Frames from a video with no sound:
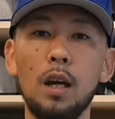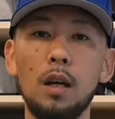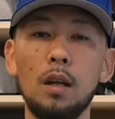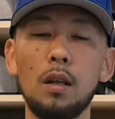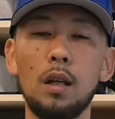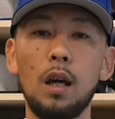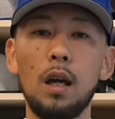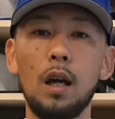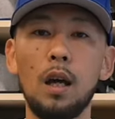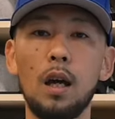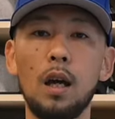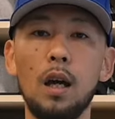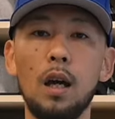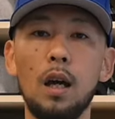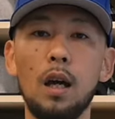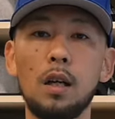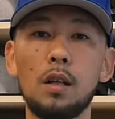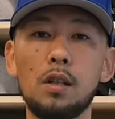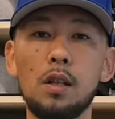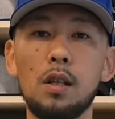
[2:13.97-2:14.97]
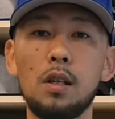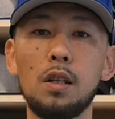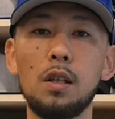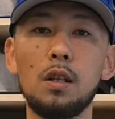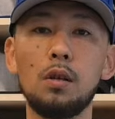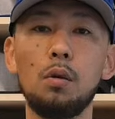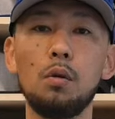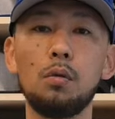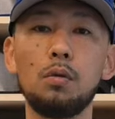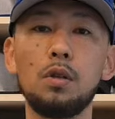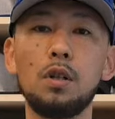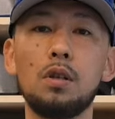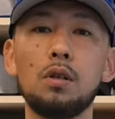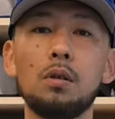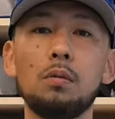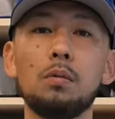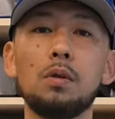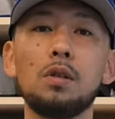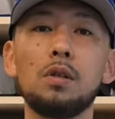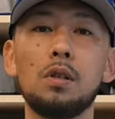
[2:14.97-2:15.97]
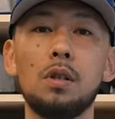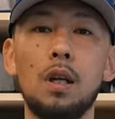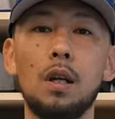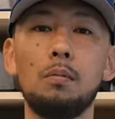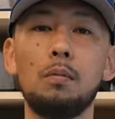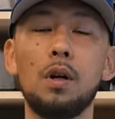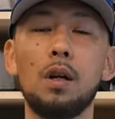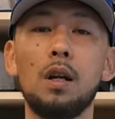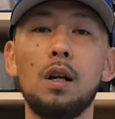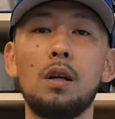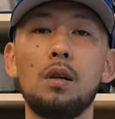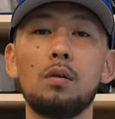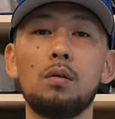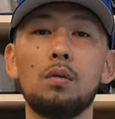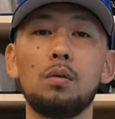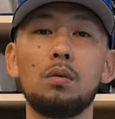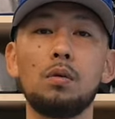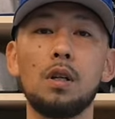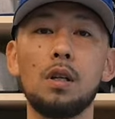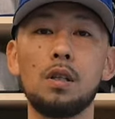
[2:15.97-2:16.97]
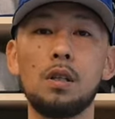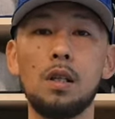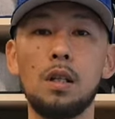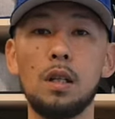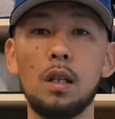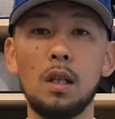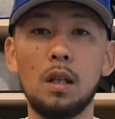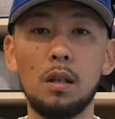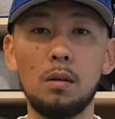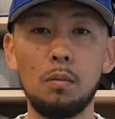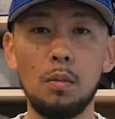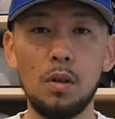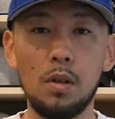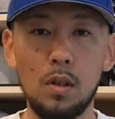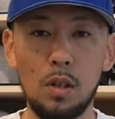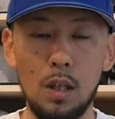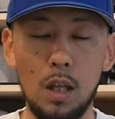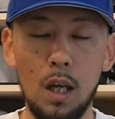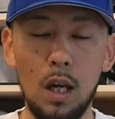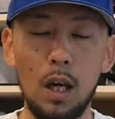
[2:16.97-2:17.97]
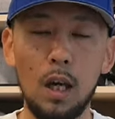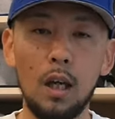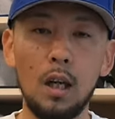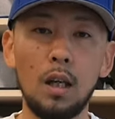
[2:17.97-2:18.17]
えー、奇跡的に本人ともですね、まあ、連絡を取らせていただきまして、